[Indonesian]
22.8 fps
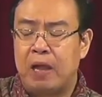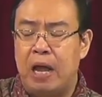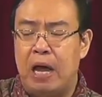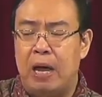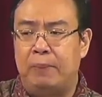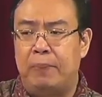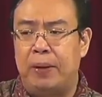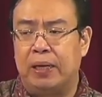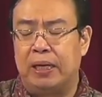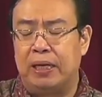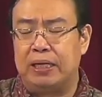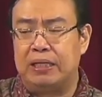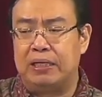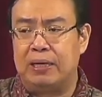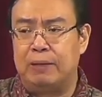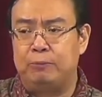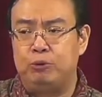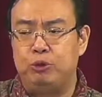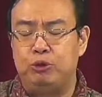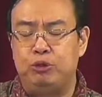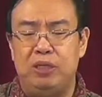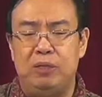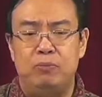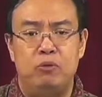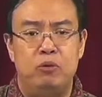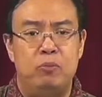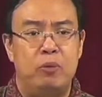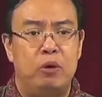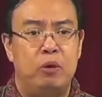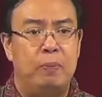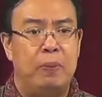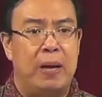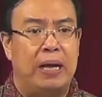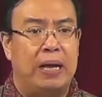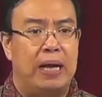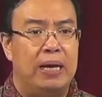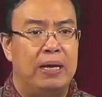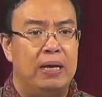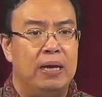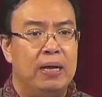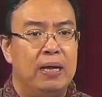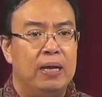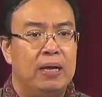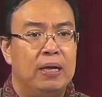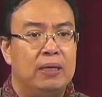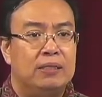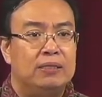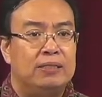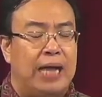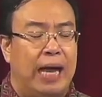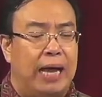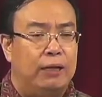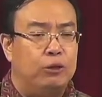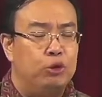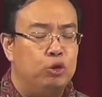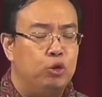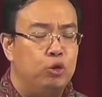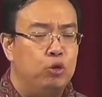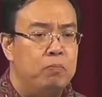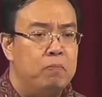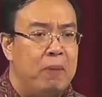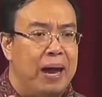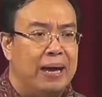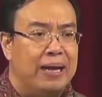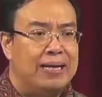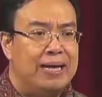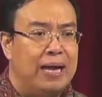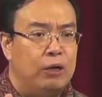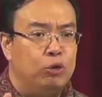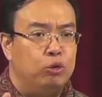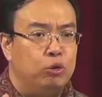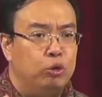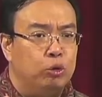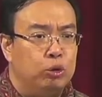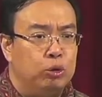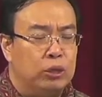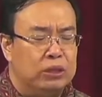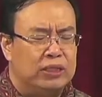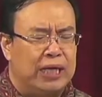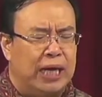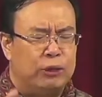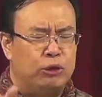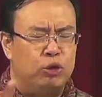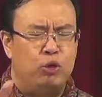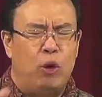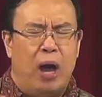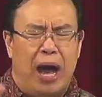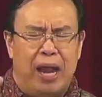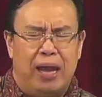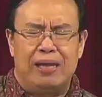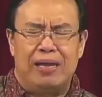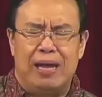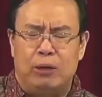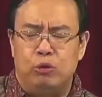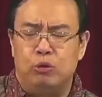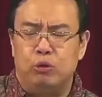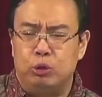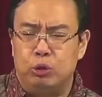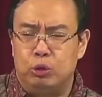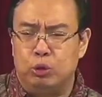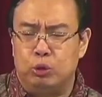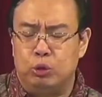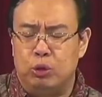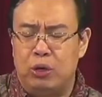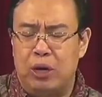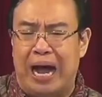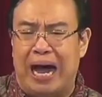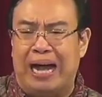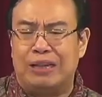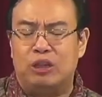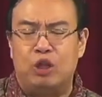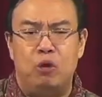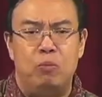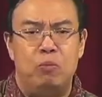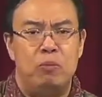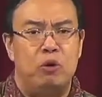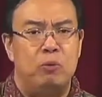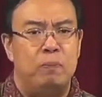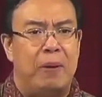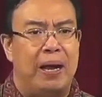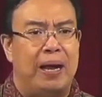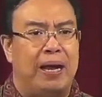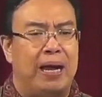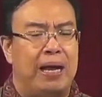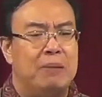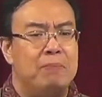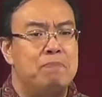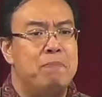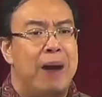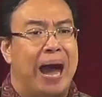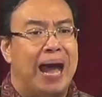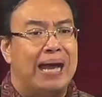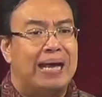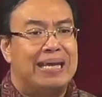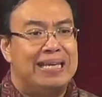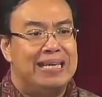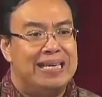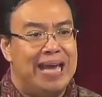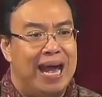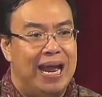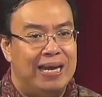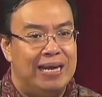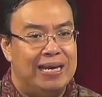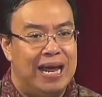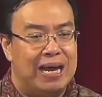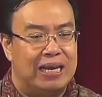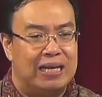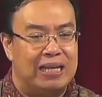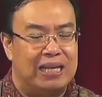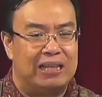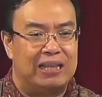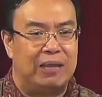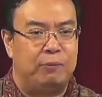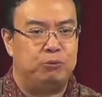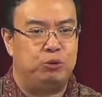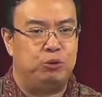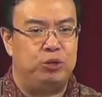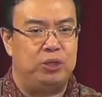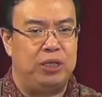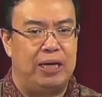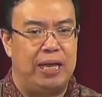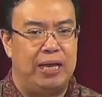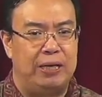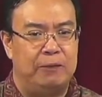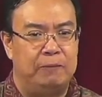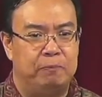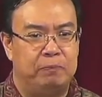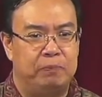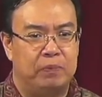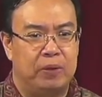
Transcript: Apakah kitab sucimu merupakan satu bagian satu hal yang utuh atau merupakan bagian dari kitab suci lain?